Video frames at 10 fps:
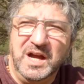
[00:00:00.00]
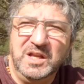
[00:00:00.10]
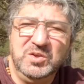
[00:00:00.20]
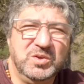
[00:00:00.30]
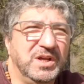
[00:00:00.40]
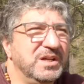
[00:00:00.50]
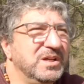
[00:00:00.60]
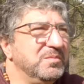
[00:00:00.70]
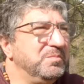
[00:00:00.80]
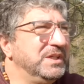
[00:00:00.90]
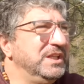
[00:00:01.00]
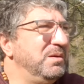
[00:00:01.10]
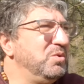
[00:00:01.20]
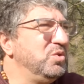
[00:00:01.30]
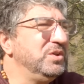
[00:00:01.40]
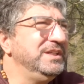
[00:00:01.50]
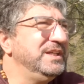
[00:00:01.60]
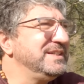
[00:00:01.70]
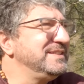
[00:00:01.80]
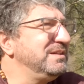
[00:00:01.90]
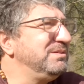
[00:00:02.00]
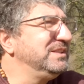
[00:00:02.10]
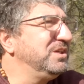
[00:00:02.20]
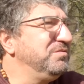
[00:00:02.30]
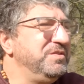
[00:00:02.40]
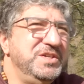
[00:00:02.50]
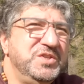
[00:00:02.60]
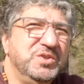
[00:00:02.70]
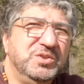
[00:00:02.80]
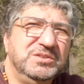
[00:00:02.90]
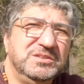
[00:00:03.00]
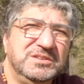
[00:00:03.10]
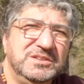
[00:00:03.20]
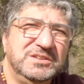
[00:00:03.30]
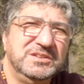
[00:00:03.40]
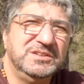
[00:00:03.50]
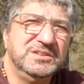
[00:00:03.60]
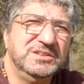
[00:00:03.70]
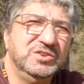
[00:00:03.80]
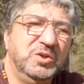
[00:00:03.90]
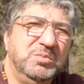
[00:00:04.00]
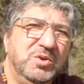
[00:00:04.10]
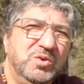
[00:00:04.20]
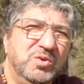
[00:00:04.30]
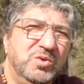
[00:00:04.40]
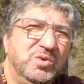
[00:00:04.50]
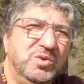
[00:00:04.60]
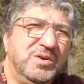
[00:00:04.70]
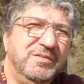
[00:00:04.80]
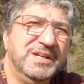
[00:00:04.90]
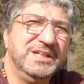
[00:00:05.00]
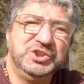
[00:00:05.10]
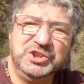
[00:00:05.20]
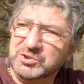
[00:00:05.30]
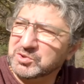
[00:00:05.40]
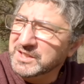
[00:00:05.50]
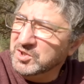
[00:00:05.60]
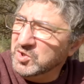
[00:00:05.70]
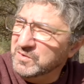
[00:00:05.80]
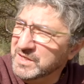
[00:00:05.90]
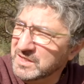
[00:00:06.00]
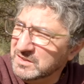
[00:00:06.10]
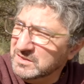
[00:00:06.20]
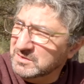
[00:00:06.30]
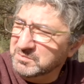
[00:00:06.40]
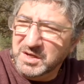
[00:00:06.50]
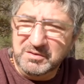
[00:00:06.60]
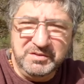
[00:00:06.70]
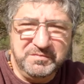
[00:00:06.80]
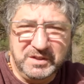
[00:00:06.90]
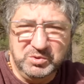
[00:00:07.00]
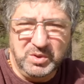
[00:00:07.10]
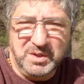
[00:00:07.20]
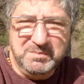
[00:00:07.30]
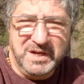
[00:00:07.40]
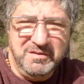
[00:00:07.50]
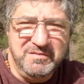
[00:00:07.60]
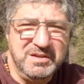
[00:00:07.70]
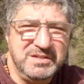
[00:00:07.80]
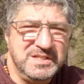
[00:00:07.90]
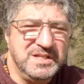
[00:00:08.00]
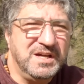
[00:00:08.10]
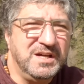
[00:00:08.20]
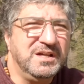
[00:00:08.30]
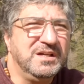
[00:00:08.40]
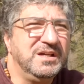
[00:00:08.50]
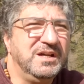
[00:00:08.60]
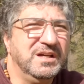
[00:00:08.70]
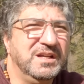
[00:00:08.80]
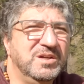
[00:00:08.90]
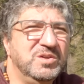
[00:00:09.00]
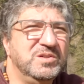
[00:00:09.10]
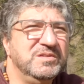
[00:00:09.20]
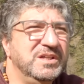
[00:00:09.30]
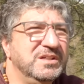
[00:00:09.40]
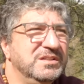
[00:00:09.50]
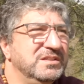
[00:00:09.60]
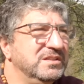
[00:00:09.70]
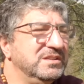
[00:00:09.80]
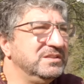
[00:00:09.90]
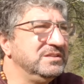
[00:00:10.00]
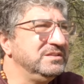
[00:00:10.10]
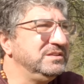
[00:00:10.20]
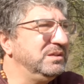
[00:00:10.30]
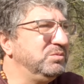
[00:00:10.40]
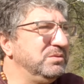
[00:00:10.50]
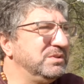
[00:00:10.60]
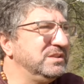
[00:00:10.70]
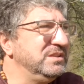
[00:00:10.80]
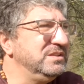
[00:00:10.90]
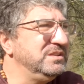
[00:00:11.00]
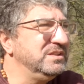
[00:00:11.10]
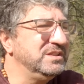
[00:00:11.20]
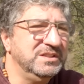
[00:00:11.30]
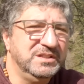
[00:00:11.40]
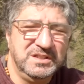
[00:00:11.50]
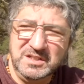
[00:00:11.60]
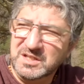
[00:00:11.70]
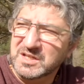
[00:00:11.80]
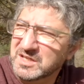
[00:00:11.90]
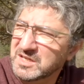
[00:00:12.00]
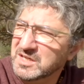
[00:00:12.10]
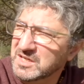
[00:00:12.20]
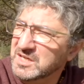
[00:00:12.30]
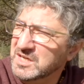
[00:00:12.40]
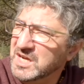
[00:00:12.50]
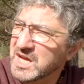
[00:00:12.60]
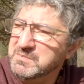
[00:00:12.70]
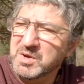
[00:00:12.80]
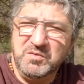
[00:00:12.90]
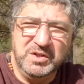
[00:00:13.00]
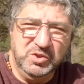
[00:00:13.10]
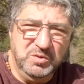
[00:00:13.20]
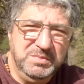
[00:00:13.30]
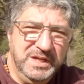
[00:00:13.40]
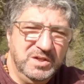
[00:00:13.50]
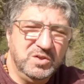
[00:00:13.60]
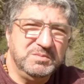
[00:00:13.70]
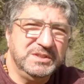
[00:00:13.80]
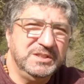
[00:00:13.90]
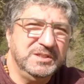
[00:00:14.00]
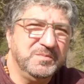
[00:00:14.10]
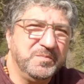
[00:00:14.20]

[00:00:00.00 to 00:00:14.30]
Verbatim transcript: allora partiamo col dire che siamo al Tarvisio dopo aver lasciato Cracovia aver fatto una breve visita a Cracovia siamo ripartiti e abbiamo fatto bei chilometri